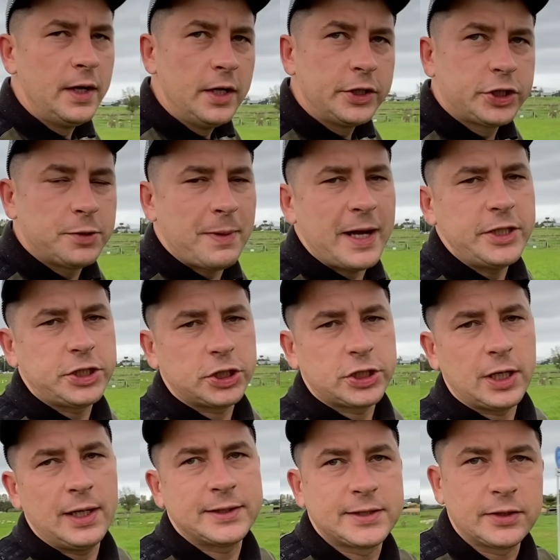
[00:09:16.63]
Trzymajcie się,
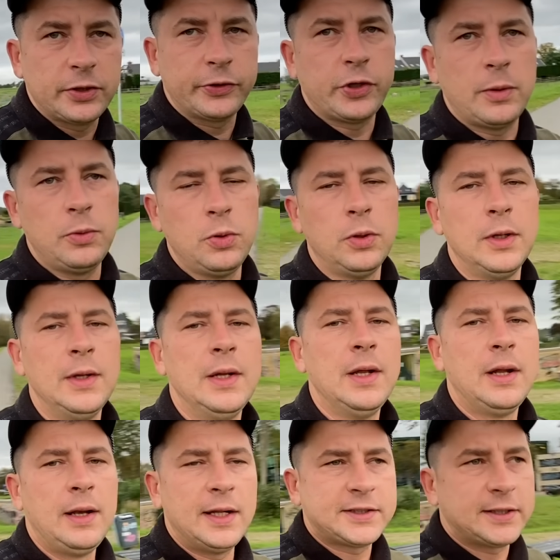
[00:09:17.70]
lecę do domu,
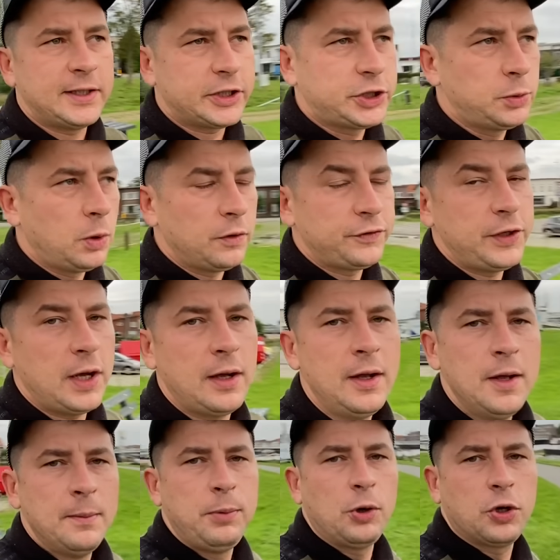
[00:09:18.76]
lecę na siłownię,
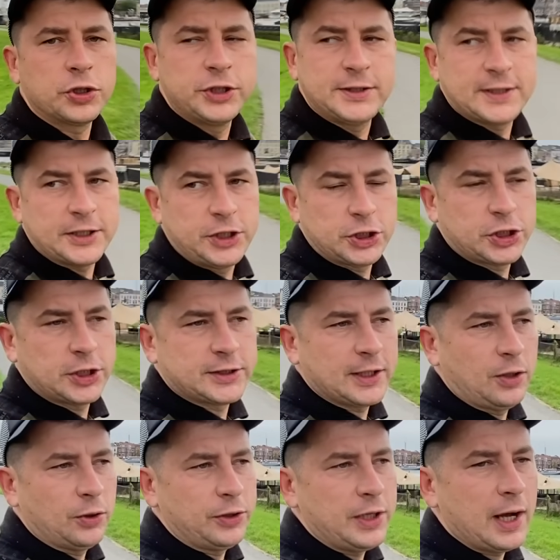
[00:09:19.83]
pokorzystać jeszcze z
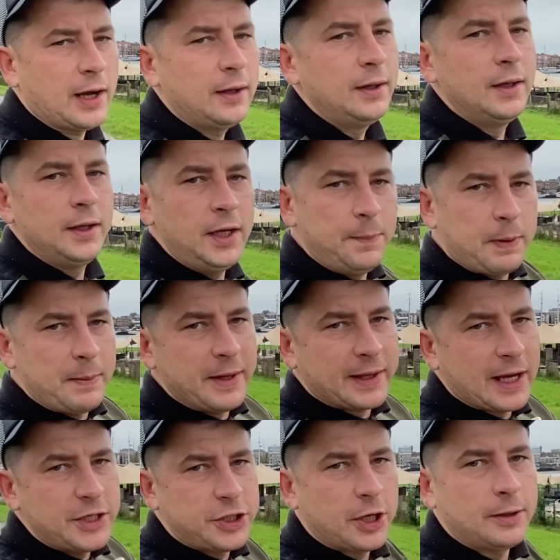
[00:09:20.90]
tego dnia i
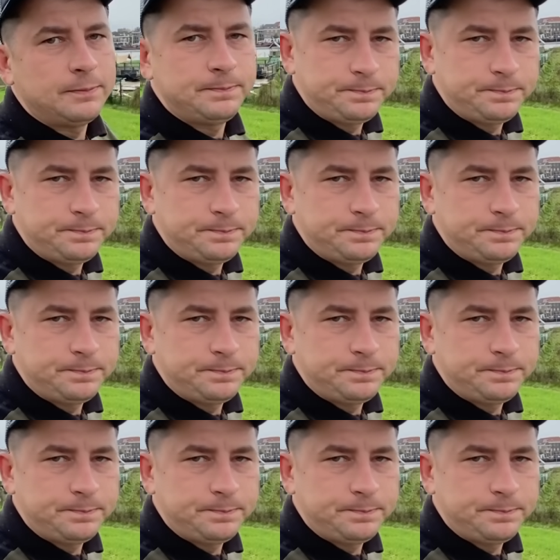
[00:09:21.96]
pamiętajcie,